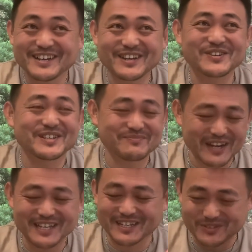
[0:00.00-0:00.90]
これ
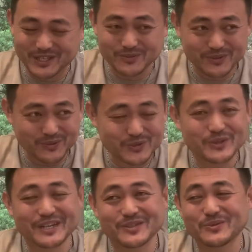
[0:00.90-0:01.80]
前あの昨日一
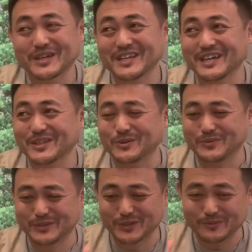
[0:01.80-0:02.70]
昨日かの動画であげたと
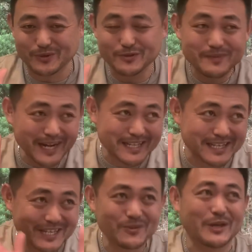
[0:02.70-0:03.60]
思うんですけども生まれた
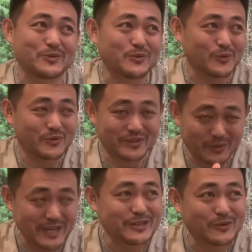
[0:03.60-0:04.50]
日の干支の
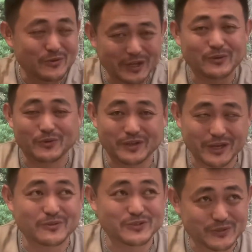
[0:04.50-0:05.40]
影響を受けることが
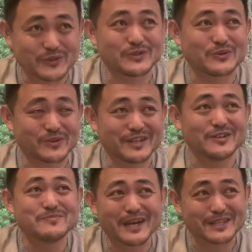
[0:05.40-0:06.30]
結構強いってことで
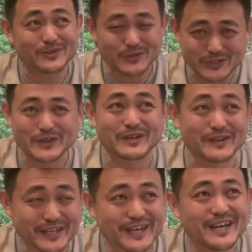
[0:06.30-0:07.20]
生まれた年よりか
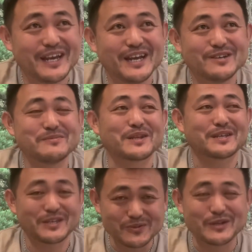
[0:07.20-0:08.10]
はね生まれ
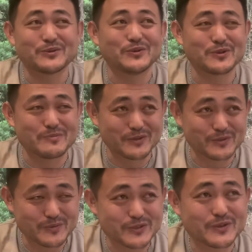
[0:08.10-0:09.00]
た日支をよく見る
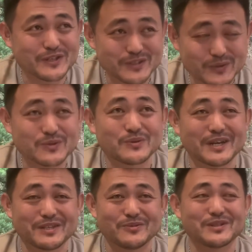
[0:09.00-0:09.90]
と面白いですよってこと
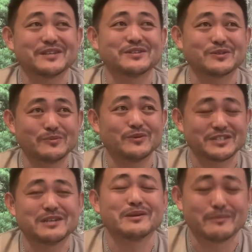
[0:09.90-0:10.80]
は言ったんですけども
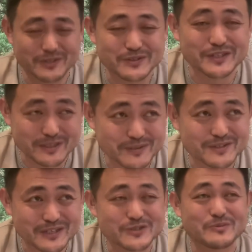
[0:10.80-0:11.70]
調べればすぐ出てきま
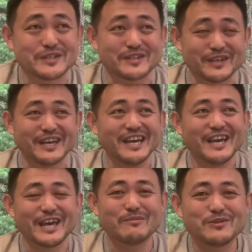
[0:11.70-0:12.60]
す店長見てて
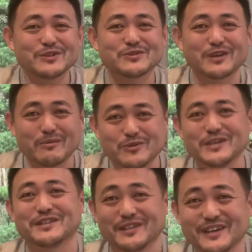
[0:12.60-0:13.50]
蛇年の蛇の
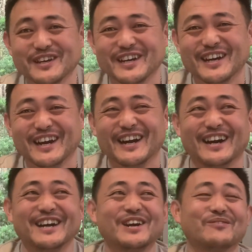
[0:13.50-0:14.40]
日やったね、
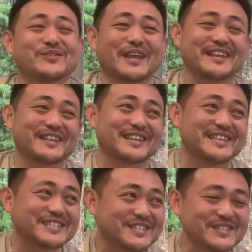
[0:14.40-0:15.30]
はい、もう生
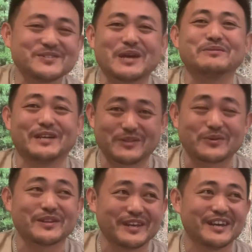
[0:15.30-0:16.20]
粋の蛇なのね
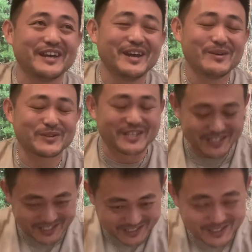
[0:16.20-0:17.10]
これねもう生
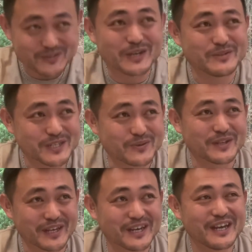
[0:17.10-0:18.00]
粋の蛇ですこ
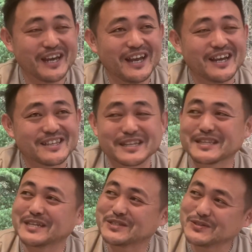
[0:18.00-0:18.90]
れねだっ
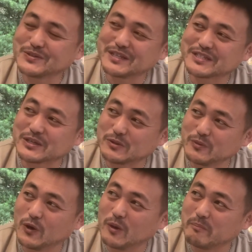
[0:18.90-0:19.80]
たりするんですけど
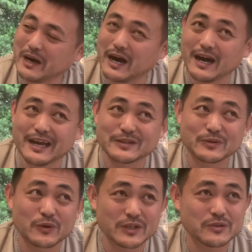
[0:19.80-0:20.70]
もまあえっと
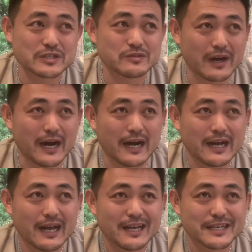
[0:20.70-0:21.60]
鳥年は
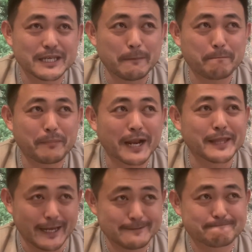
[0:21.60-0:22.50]
引っ張ら
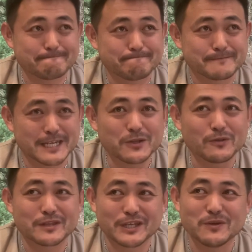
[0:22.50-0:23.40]
ないけ
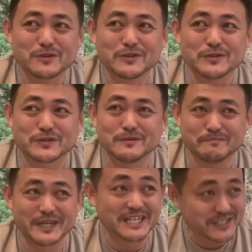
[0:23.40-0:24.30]
ど、記憶力
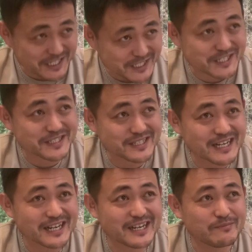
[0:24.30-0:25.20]
めちゃくちゃいいです。
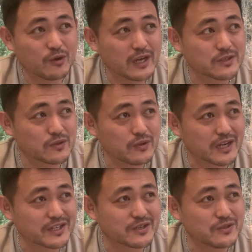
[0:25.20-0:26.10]
だからもう、江戸の
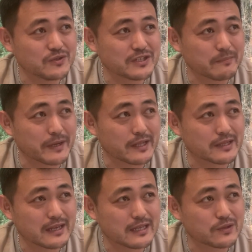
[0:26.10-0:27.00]
中で具を抜いてやっ
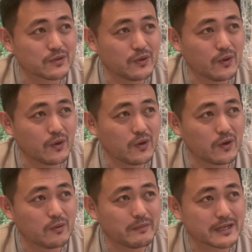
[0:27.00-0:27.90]
ぱ、えっ
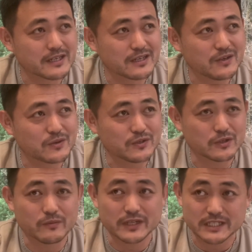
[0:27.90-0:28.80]
と、まあ、記憶
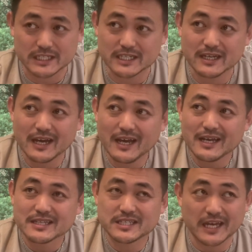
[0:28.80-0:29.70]
力もいいし、
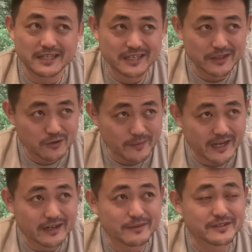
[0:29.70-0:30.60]
先見の明
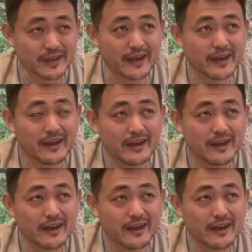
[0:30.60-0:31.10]
がありますね。